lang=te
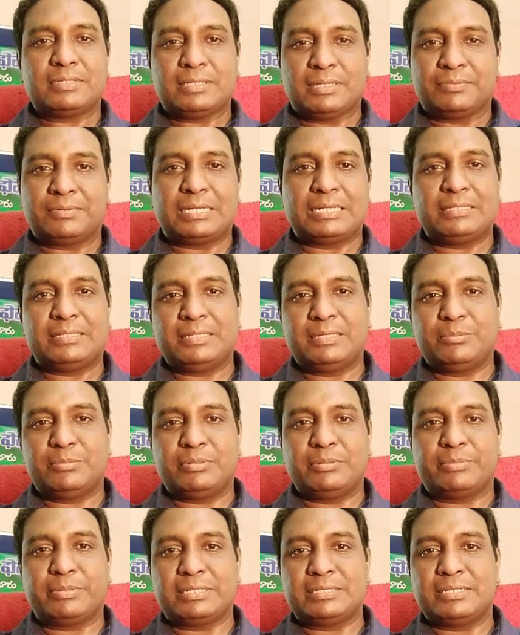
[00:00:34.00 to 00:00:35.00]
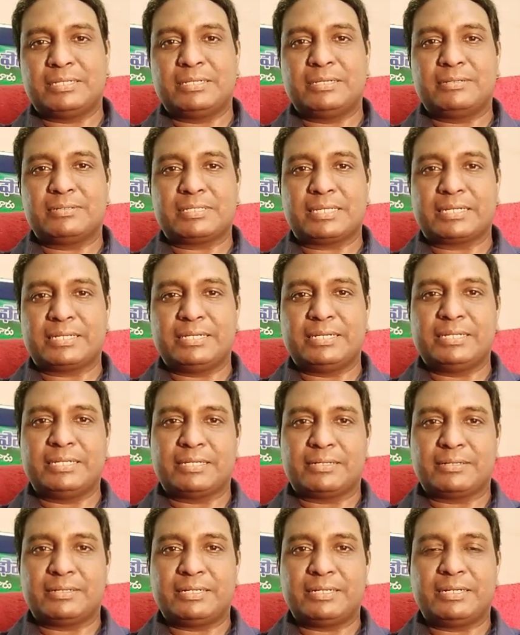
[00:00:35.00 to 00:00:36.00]
ఎవరైతే ఇప్పుడు ప్రజెంట్ సెకండ్
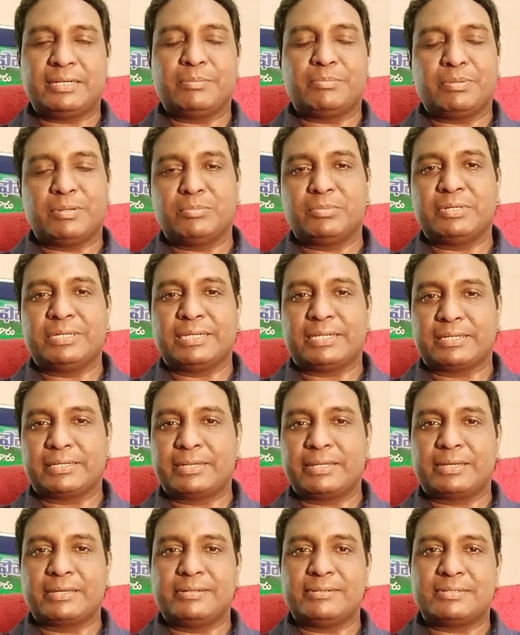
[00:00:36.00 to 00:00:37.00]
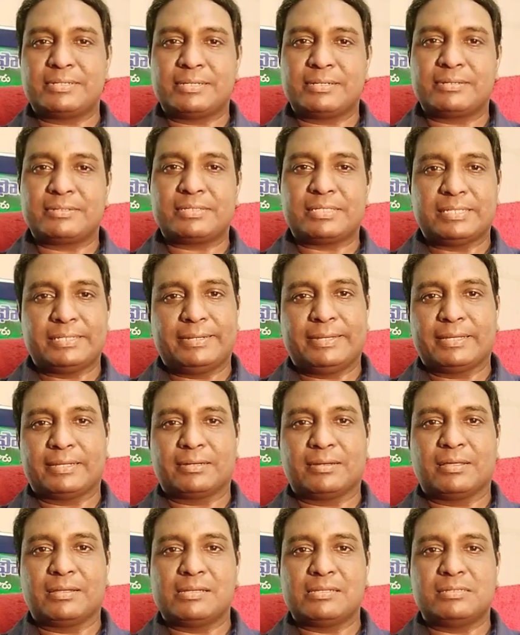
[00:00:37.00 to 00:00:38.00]
ఇయర్ అంటే డిప్లొమా ఇన్ అగ్రికల్చర్ సీడ్
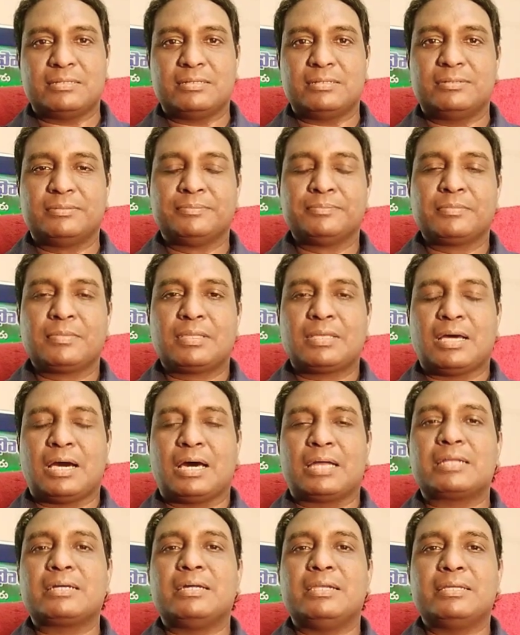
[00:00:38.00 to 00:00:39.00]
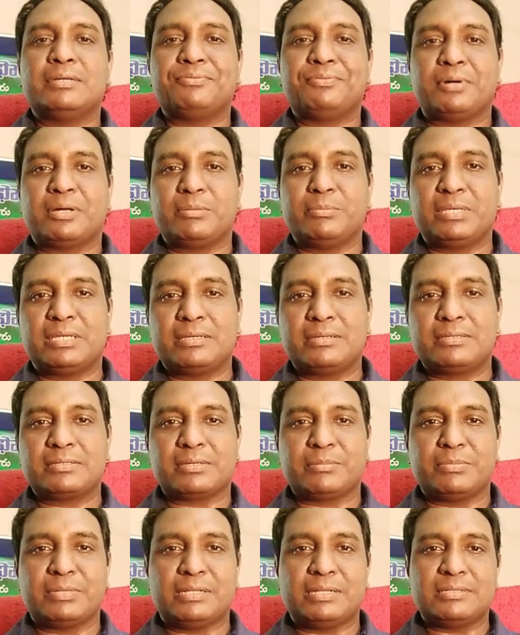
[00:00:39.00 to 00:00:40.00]
టెక్నాలజీ ఆర్గానిక్ ఫార్మింగ్కి
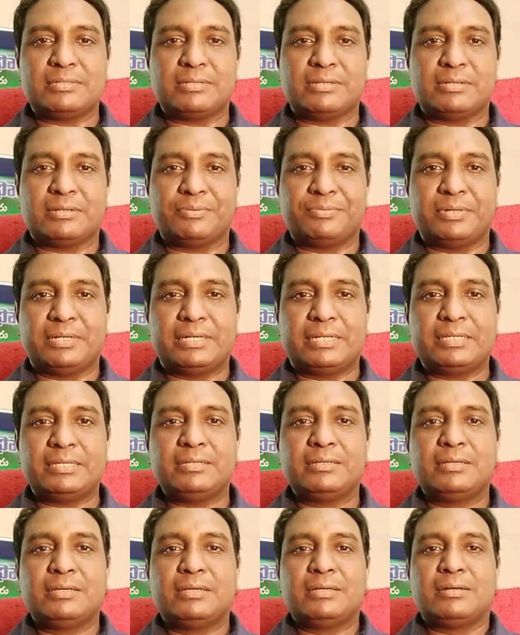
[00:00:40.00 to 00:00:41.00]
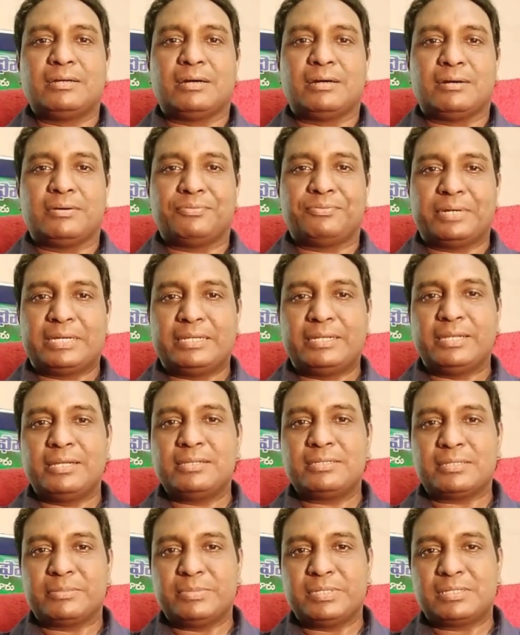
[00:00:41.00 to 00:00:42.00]
సంబంధించినటువంటి
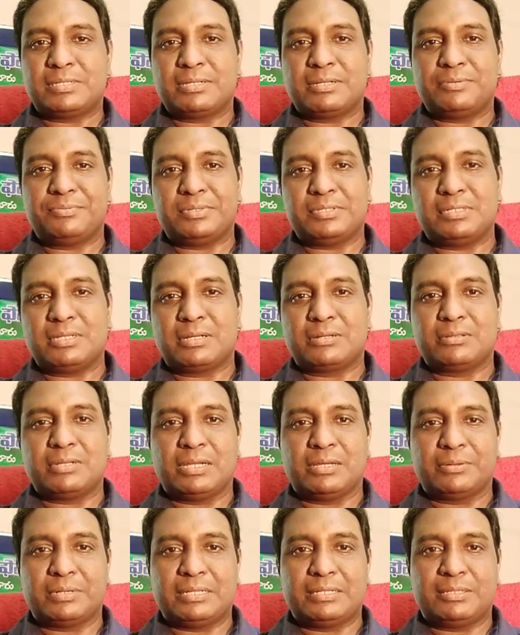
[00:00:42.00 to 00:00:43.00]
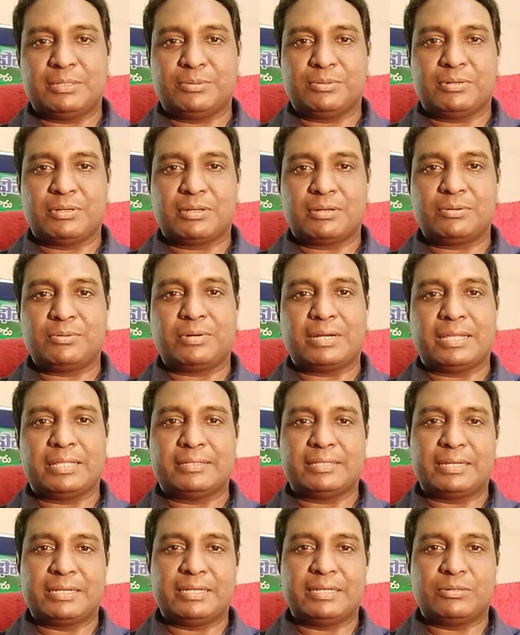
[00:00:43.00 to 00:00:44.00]
ఫైనల్ సెమిస్టర్ విద్యార్థులు ఎవరైతే ఉన్నారో
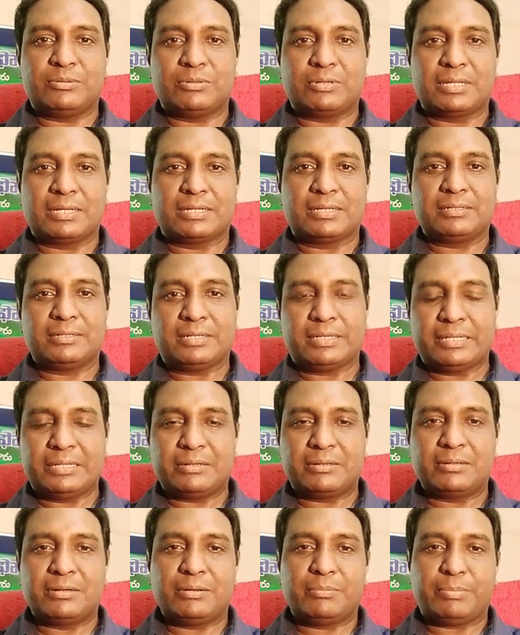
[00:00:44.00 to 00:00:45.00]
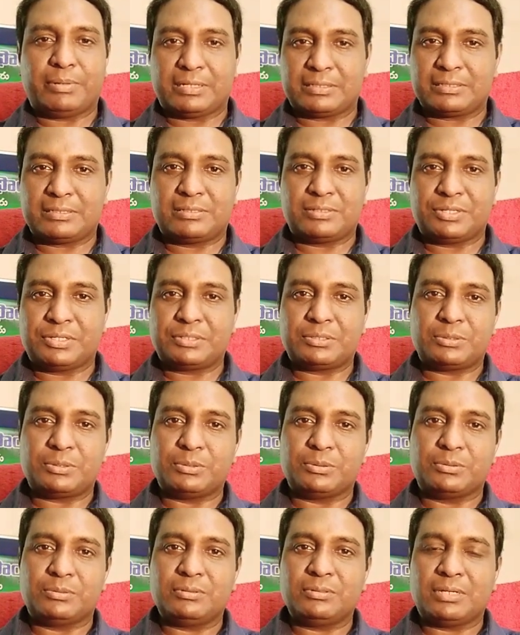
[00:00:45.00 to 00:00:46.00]
వాళ్ళందరినీ కూడా నేరుగా పాస్
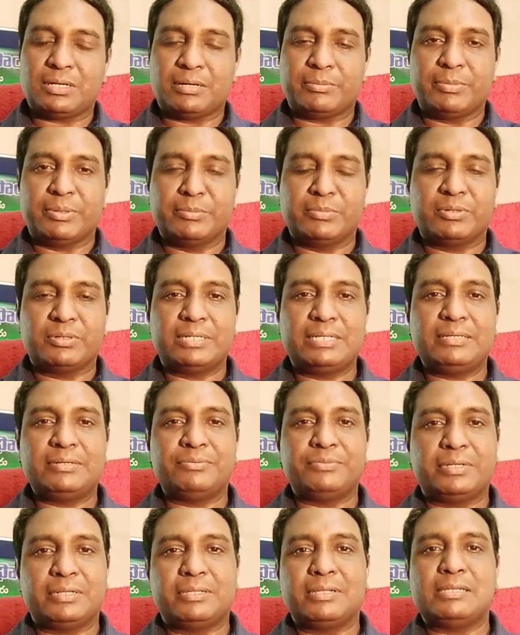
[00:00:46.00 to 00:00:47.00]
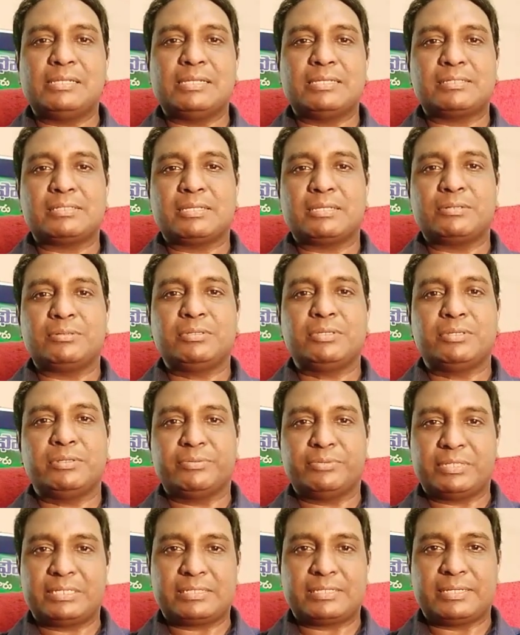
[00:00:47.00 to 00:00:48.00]
చేస్తూ ఆ మెమోని విడుదల చేశారు
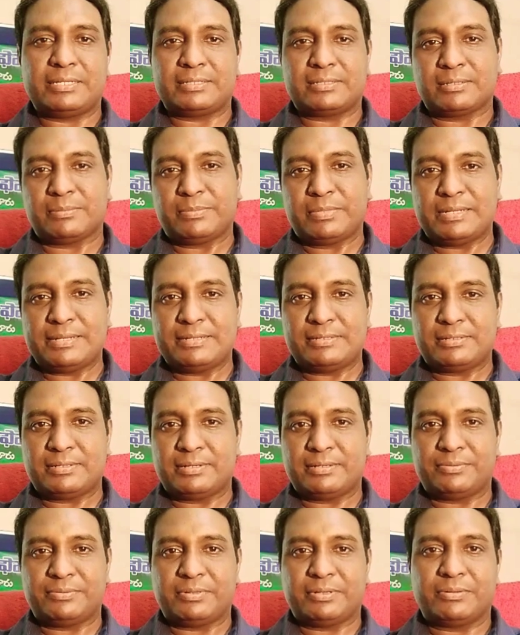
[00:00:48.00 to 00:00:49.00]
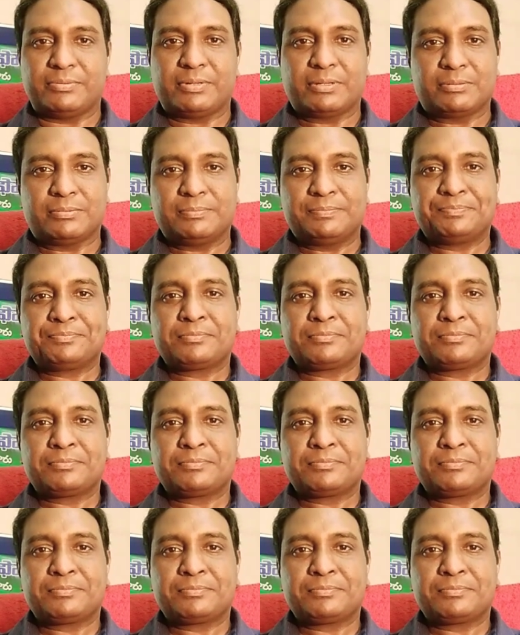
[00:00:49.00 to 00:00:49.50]
యూనివర్సిటీకి సంబంధించినటువంటి వారు